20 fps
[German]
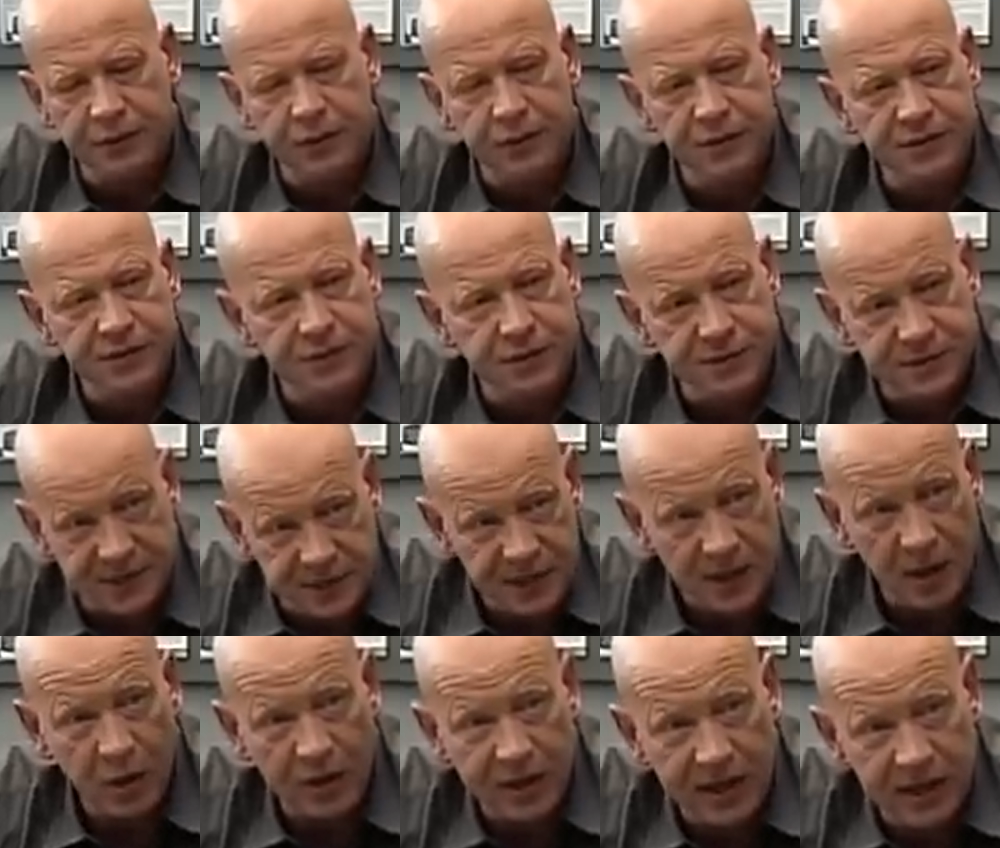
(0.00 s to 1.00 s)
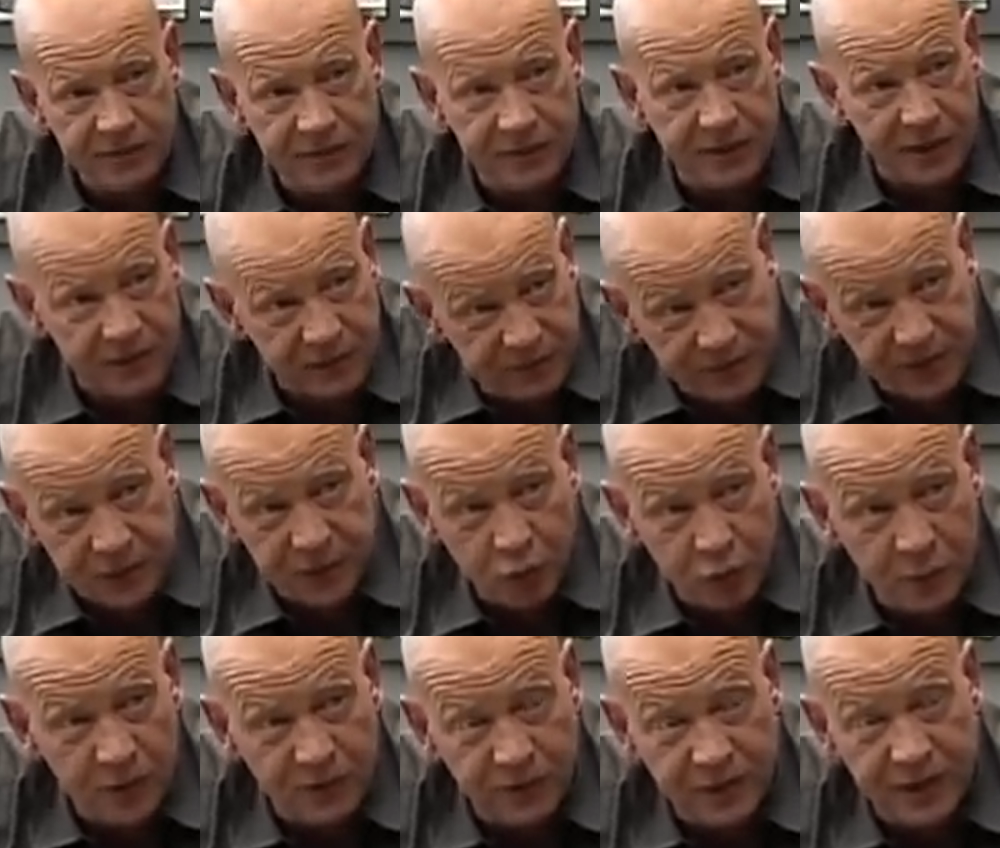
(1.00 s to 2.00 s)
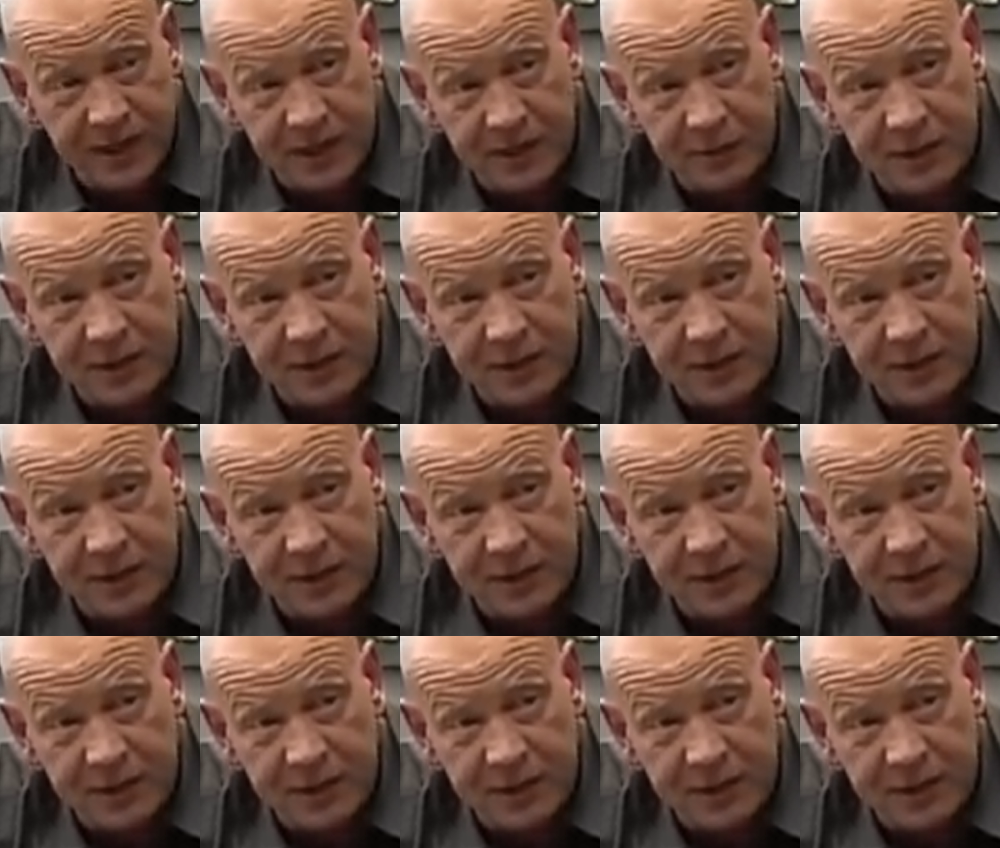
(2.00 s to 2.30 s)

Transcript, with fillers: können Sie uns sicher auch helfen, ein Phantombild von der Dame